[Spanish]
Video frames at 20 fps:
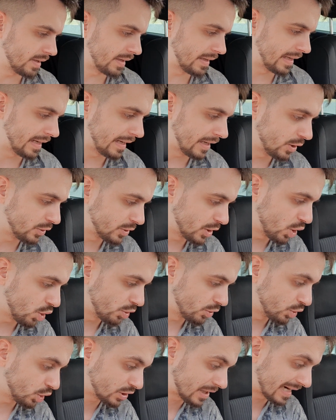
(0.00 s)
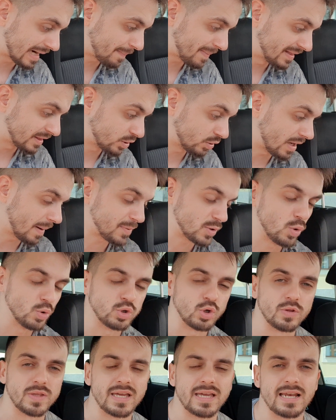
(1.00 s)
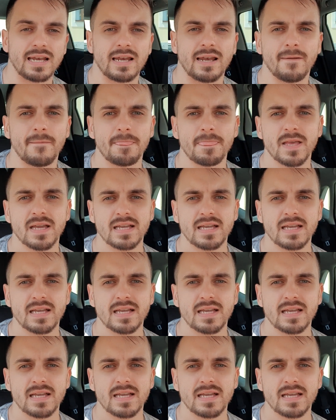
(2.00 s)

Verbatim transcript: eh, no se arrepintió en absoluto del,